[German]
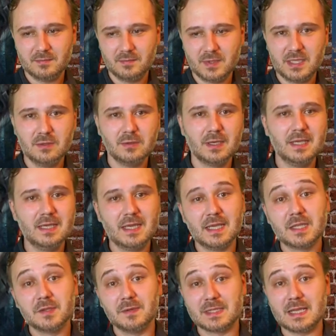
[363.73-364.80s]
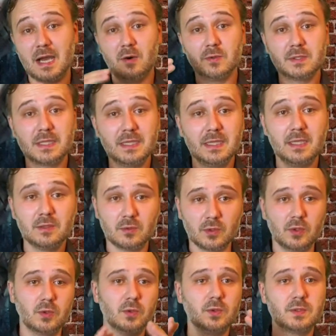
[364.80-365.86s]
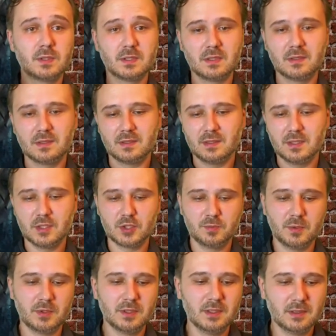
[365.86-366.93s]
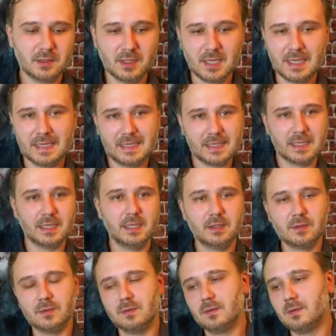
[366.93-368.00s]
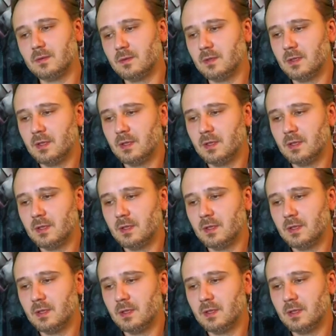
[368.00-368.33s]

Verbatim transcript: Theorien etwas ausgedehnt und größer gesponnen in Richtung